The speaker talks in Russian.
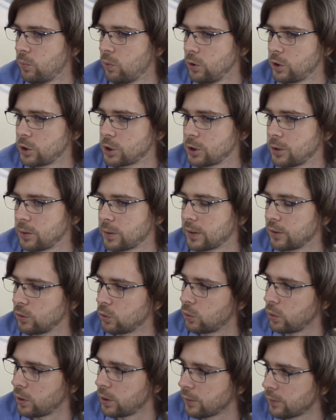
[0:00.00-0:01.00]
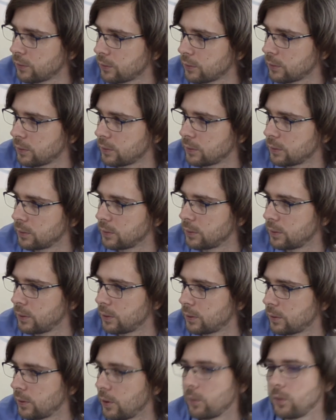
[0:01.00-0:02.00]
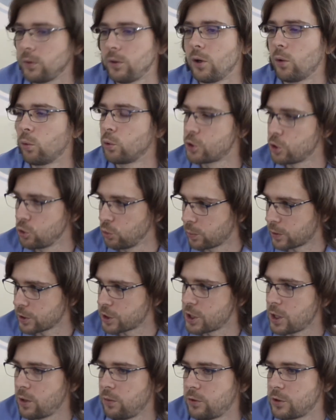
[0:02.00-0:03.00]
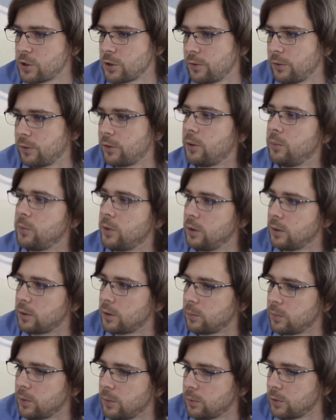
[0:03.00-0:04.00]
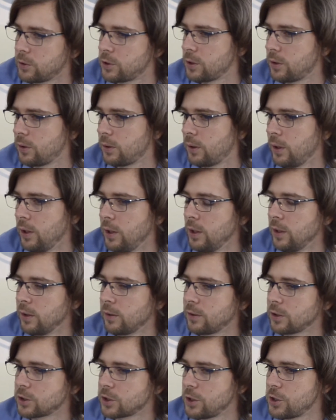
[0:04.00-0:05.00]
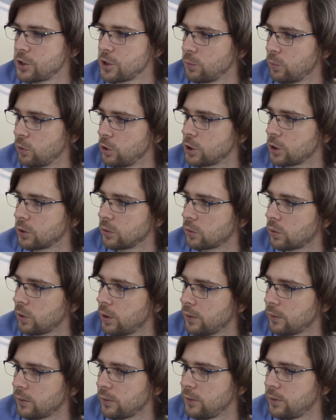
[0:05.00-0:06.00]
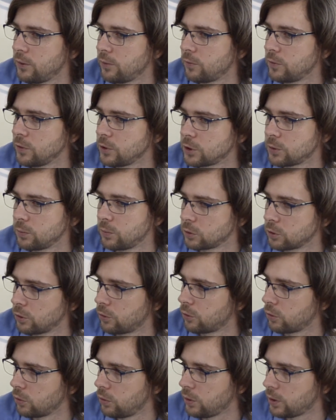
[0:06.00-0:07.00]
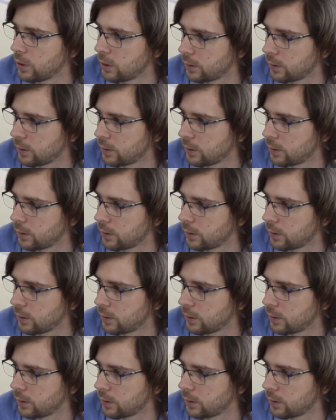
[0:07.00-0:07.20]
больше конкуренции, я, я очень упрощаю сейчас, mm-hmm. на самом деле, там, там значительно сложнее. Чем больше конкуренции, тем выше может стоить